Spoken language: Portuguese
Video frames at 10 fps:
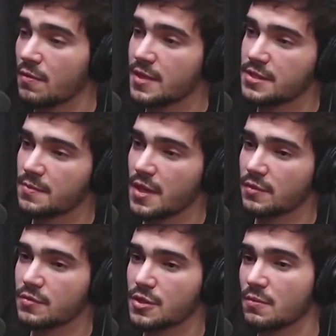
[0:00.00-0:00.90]

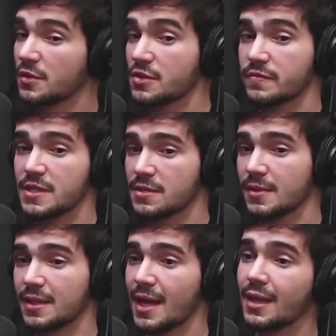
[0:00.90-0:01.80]
conhecimentos que muitas vezes iam
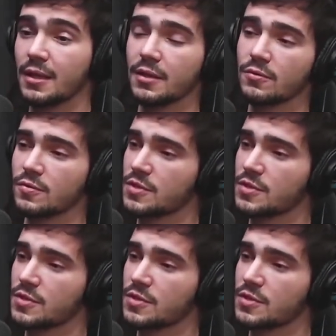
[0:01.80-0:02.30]
até além do que o